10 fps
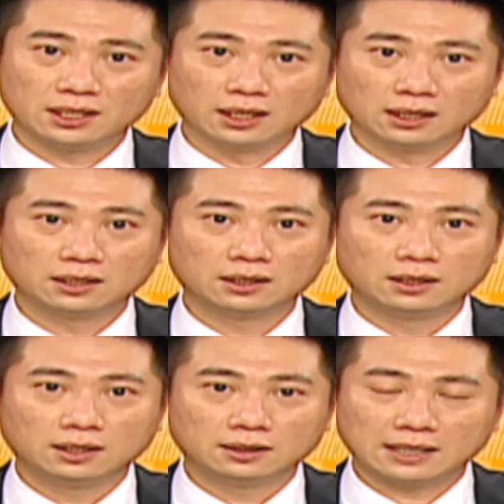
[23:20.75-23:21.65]
的，
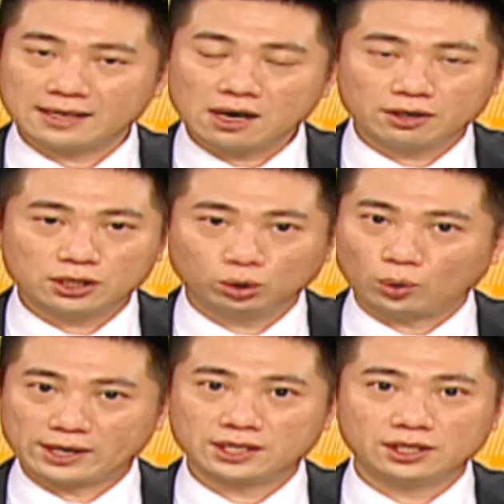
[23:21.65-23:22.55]
他要的是
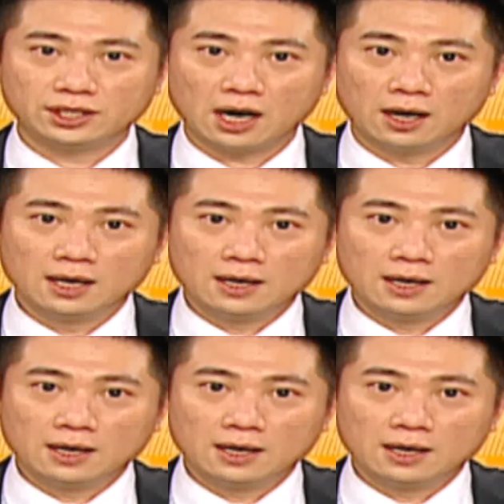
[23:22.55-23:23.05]
短期的绩效。